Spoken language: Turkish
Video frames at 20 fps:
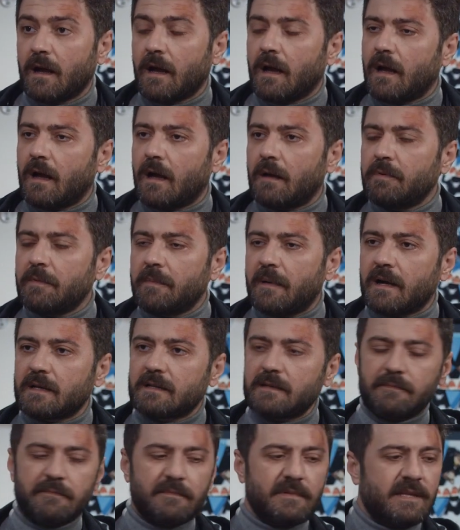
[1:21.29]
Aa bir
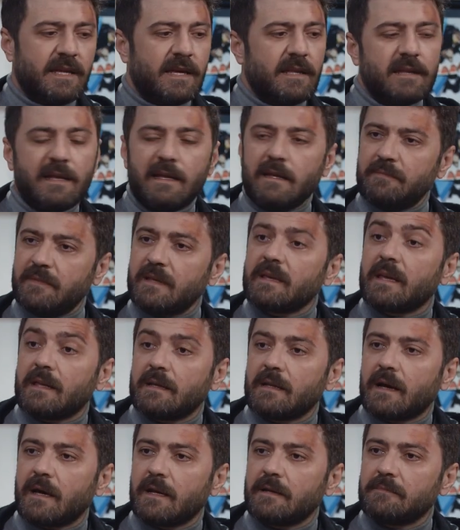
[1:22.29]
baktım kendi elimde
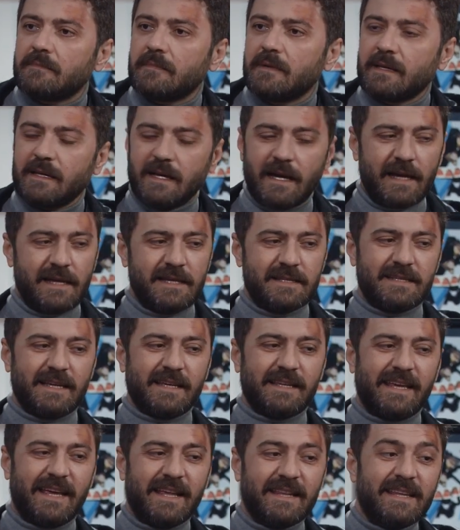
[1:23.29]
kendi kanım. Ya
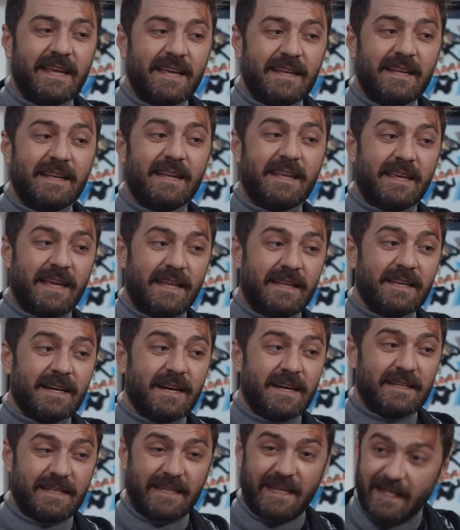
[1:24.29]
insan kendi eliyle kendi
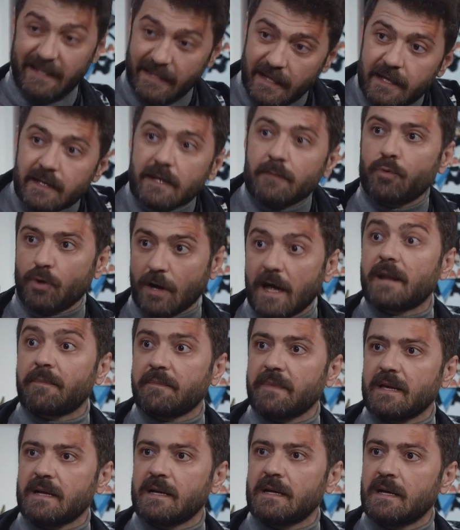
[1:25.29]
kanını kendi eline bular
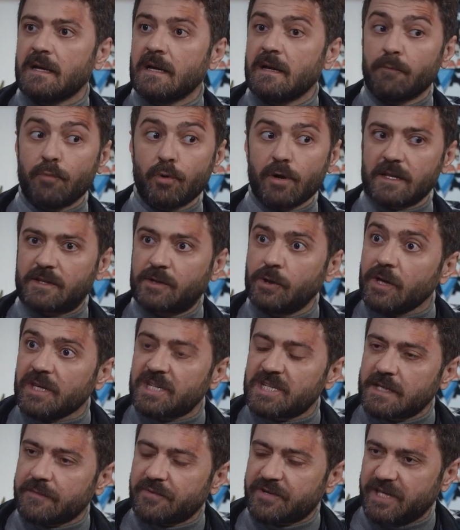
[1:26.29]
mı ya? Bulatıyor
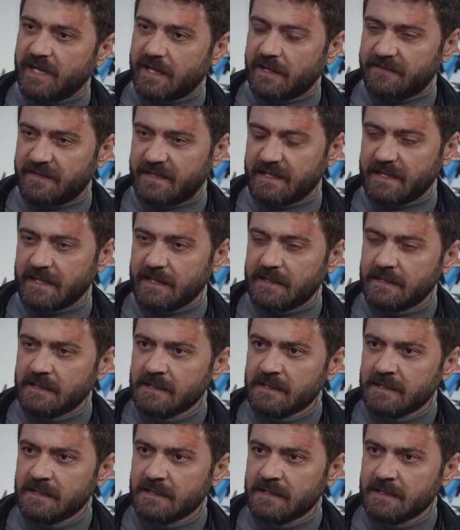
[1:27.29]
işte bu şerefsizler.